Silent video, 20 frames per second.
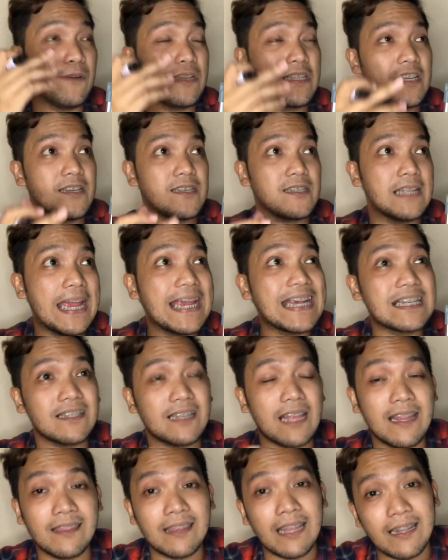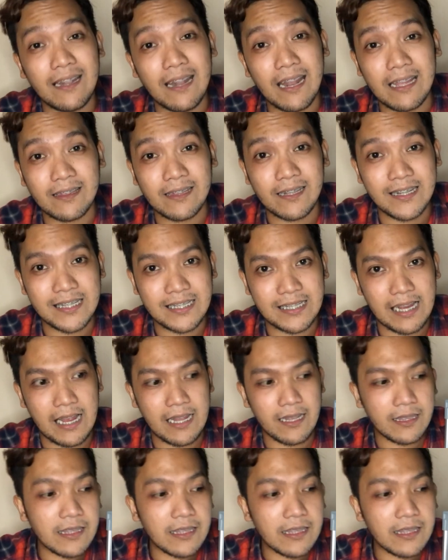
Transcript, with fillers: which is the extended letters. Ha? Ah.